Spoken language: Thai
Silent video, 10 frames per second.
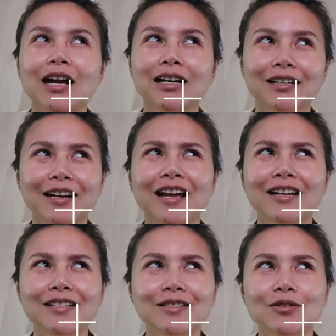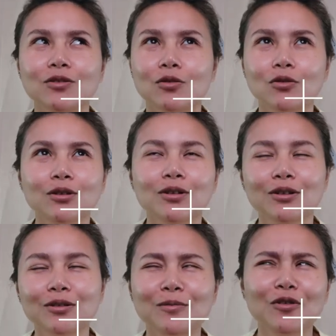รักใครสักคน
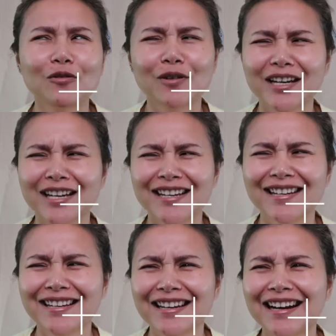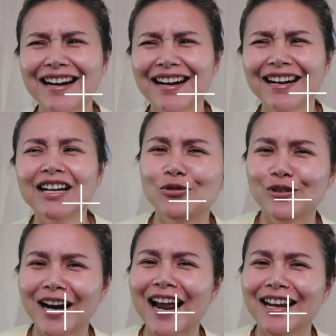ก็มองว่าเฮียดู
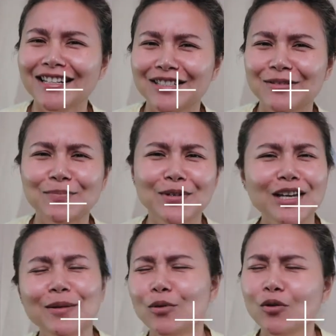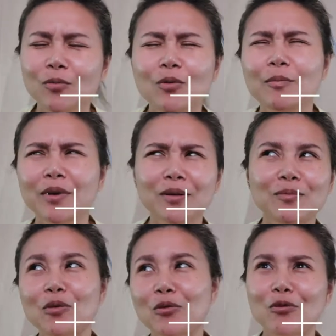แค่ n ี u s ี me เพรผมไม่
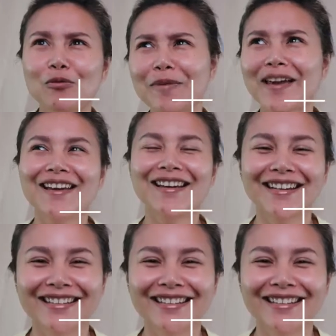โมเม I ส